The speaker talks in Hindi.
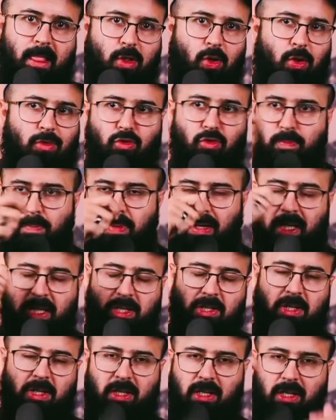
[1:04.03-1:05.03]
और वो पट्टी
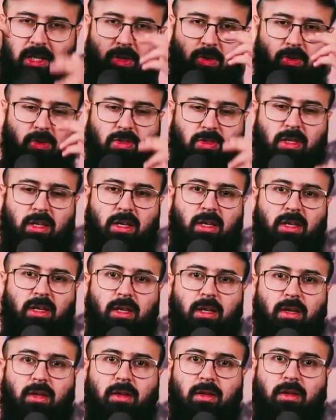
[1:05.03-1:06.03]
शट्टी की और सारा
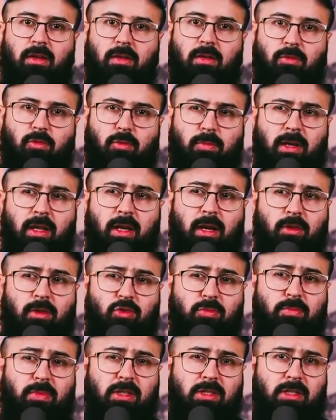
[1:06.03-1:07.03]
के वो बड़ी
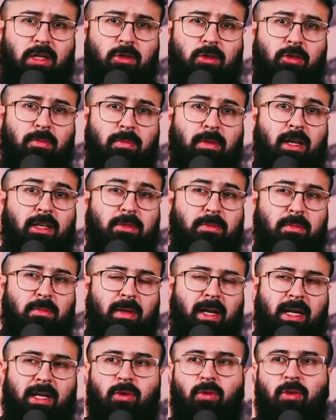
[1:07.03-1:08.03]
खातून परेशान हुई मेरा हस्बैंड
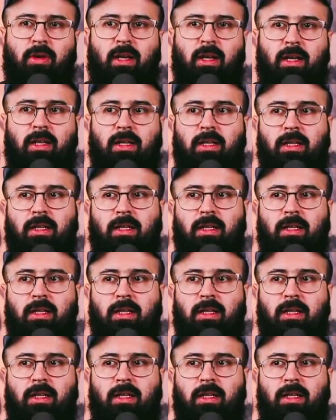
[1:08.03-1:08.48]
ब्लाइंड हो गया